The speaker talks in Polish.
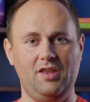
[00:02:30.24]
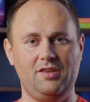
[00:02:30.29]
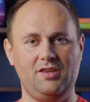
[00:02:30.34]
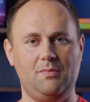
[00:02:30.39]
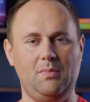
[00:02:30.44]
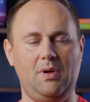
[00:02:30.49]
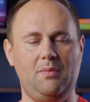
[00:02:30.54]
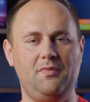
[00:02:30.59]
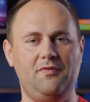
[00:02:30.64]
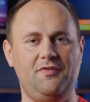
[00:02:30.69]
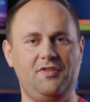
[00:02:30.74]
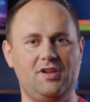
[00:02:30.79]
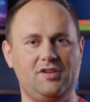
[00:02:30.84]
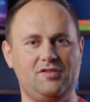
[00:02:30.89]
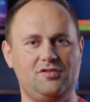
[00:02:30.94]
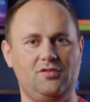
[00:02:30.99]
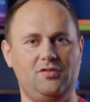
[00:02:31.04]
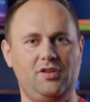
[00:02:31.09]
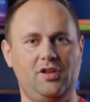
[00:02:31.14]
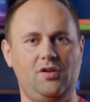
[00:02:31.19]
nie mamy
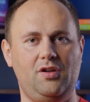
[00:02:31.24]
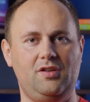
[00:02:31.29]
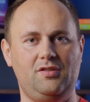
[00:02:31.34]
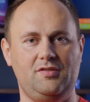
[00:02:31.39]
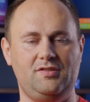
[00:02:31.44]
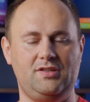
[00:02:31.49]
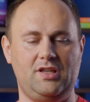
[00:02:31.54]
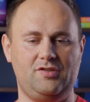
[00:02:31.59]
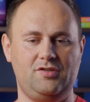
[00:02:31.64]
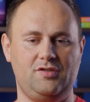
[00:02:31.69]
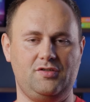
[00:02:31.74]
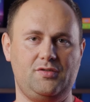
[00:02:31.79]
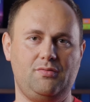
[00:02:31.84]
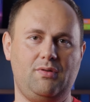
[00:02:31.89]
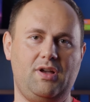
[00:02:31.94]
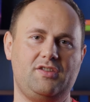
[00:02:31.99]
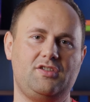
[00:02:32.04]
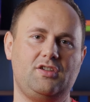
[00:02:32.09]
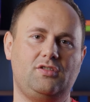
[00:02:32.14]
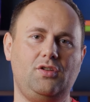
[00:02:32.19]
wyjaśnionego jednoznacznie,
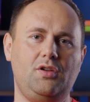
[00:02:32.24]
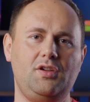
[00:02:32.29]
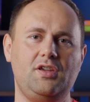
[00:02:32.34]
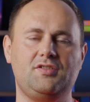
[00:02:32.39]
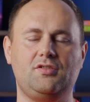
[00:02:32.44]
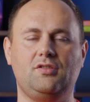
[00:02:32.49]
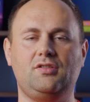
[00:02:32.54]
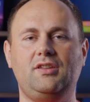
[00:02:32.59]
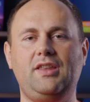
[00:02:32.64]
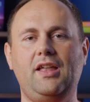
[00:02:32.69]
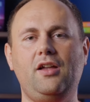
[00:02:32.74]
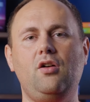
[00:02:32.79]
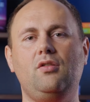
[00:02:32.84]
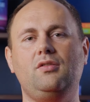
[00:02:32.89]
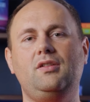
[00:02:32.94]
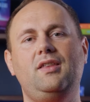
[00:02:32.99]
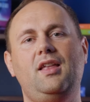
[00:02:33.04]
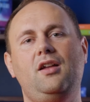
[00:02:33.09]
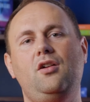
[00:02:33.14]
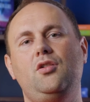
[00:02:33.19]
słuchajcie, to jest od tego,
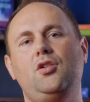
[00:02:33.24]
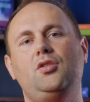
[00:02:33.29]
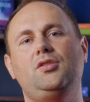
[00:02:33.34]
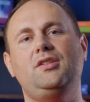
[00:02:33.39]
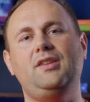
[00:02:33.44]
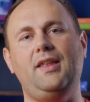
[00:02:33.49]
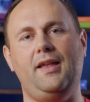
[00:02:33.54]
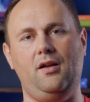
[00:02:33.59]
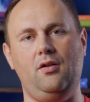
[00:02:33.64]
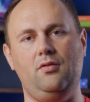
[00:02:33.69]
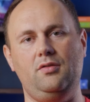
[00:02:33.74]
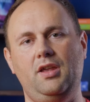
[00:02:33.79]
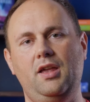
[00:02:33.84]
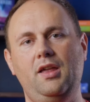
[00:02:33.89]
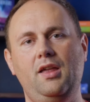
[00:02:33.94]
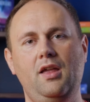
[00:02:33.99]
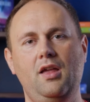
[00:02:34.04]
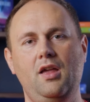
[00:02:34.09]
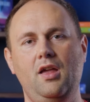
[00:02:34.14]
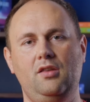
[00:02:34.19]
od tego i od tego, nie?
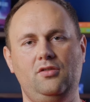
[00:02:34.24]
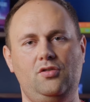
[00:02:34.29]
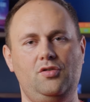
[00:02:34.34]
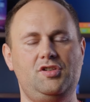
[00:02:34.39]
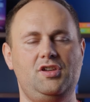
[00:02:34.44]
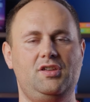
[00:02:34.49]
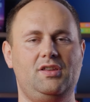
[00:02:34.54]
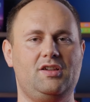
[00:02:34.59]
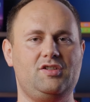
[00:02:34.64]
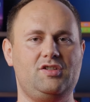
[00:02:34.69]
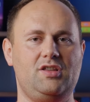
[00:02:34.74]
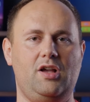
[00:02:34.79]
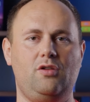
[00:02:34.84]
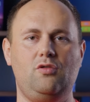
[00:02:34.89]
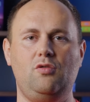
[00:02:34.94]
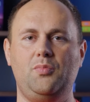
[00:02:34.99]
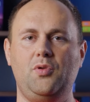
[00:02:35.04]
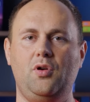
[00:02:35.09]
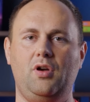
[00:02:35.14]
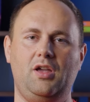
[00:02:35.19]
To się na
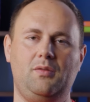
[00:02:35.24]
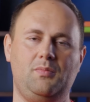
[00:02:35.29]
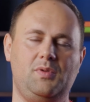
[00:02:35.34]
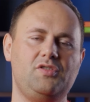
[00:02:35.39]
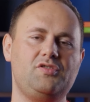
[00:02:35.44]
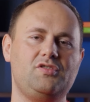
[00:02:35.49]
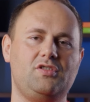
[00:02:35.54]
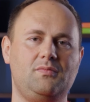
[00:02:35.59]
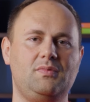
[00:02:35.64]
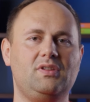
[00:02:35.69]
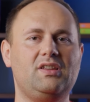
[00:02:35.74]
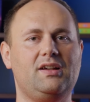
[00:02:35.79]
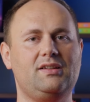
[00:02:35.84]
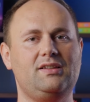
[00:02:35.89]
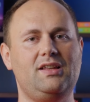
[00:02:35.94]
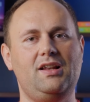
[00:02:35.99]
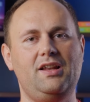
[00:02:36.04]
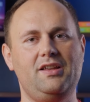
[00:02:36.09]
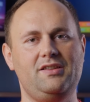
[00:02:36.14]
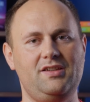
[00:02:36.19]
szlaku biochemicznym i tak
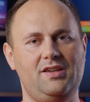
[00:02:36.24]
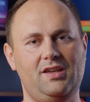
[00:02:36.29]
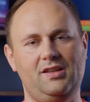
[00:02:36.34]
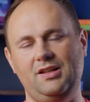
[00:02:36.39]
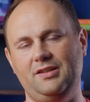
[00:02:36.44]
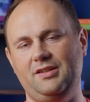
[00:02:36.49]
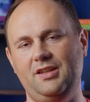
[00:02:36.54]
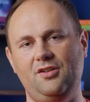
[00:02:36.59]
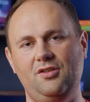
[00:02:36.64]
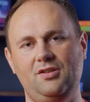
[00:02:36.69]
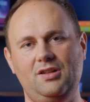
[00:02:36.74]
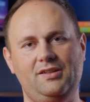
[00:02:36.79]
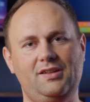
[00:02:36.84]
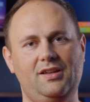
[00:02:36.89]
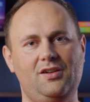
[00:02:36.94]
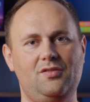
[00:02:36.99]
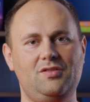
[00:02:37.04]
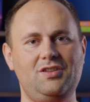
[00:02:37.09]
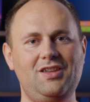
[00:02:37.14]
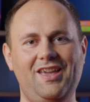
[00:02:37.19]
dalej dzieje dlatego i
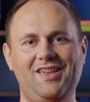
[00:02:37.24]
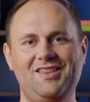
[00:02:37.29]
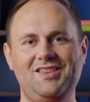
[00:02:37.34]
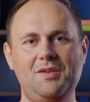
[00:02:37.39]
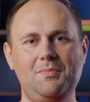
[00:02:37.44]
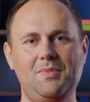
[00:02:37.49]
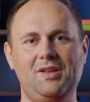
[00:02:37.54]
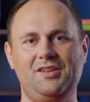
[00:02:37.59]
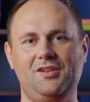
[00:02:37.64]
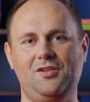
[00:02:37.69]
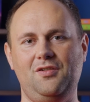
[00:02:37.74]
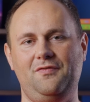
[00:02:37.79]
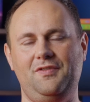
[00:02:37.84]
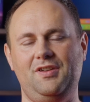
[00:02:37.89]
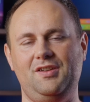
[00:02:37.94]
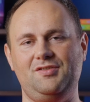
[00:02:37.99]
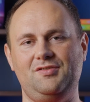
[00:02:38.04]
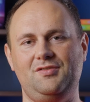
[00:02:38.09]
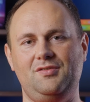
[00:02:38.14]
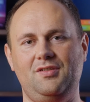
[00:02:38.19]
dlatego. Nie, nie ma tego
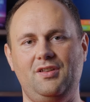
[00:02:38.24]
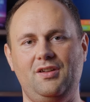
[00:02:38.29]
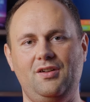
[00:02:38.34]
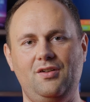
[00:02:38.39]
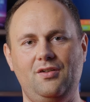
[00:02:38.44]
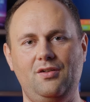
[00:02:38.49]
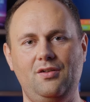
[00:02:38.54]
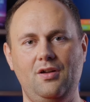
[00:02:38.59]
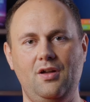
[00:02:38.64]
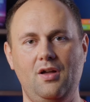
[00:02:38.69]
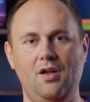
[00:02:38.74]
wyjaśnionego,